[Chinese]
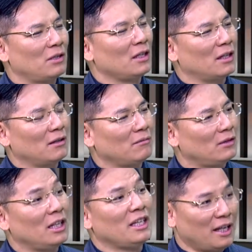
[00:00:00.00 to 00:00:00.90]
这个
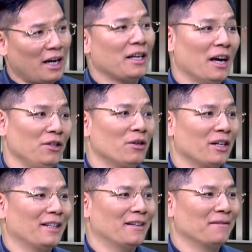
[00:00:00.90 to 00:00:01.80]
也也也很有
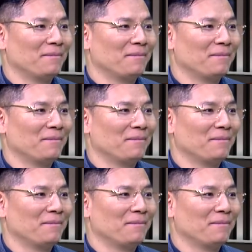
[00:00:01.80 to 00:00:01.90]
可能。